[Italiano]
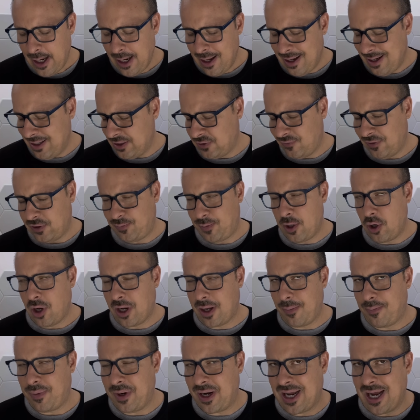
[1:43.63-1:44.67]
Adesso vi spiego
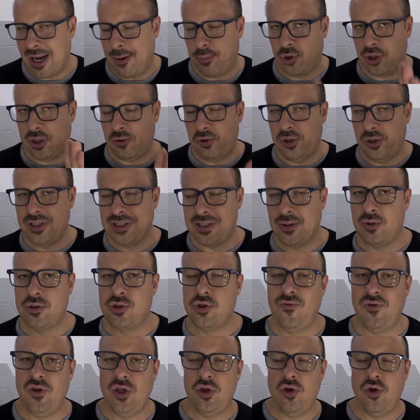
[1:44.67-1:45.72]
anche perché. Il protagonista di
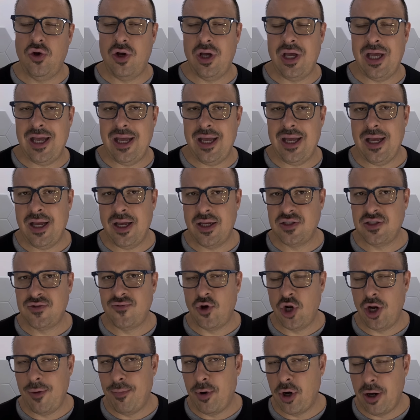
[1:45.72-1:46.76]
questo video è eh,
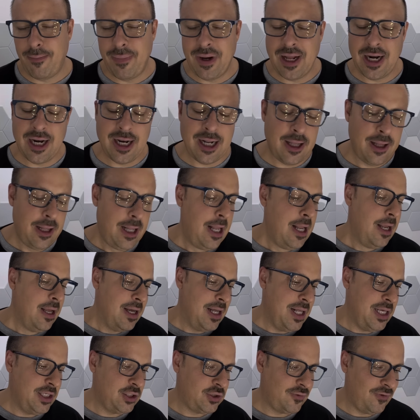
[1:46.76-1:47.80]
Svone Boban,
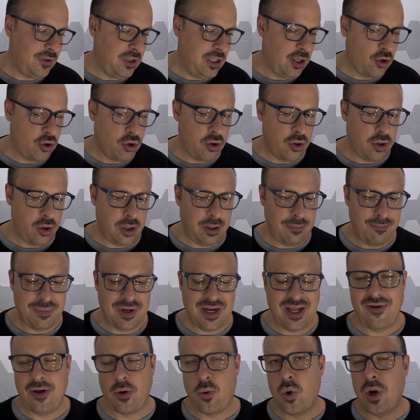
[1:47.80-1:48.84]
adesso vi dico in
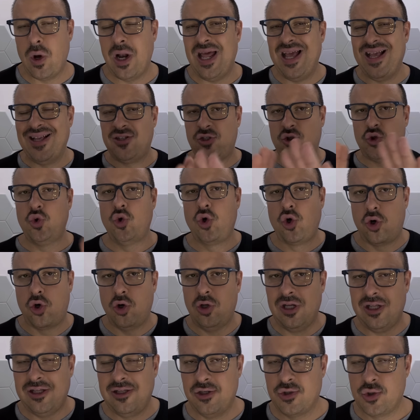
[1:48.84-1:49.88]
breve qual è il succo
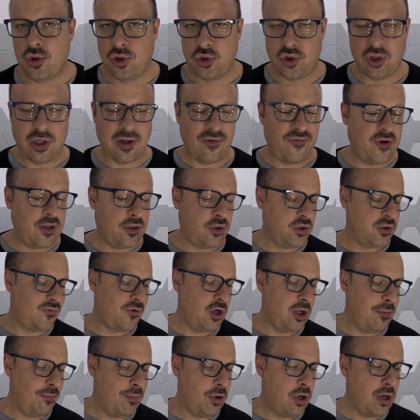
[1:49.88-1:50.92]
del discorso che ha fatto
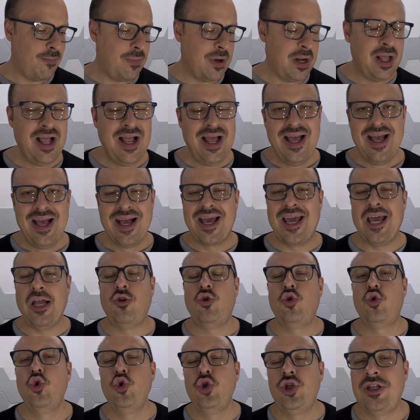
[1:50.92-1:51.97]
Svone Boban, che
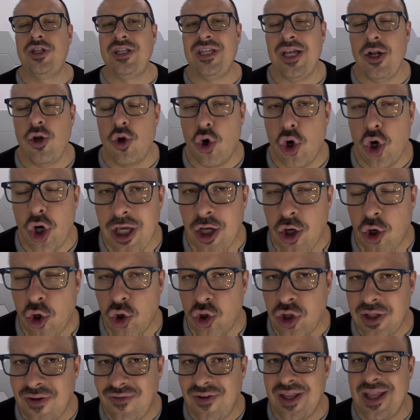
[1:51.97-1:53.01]
tutti noi
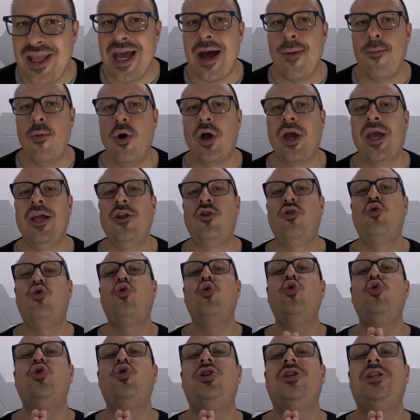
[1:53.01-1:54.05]
condividiamo, che
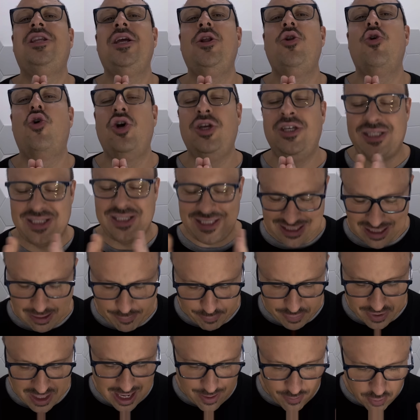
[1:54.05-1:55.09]
tutti noi
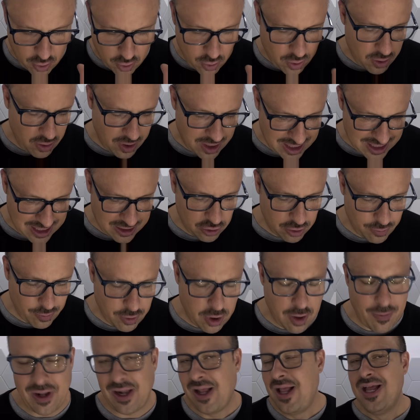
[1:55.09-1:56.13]
sappiamo quello che ha detto
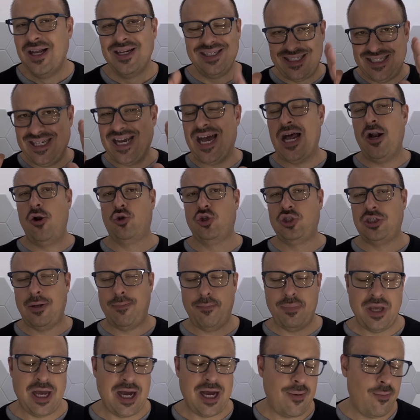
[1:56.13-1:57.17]
Boban, già lo
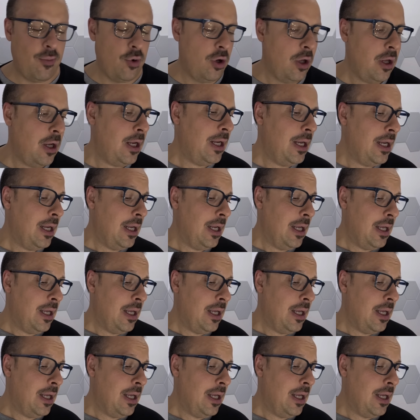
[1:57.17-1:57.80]
sappiamo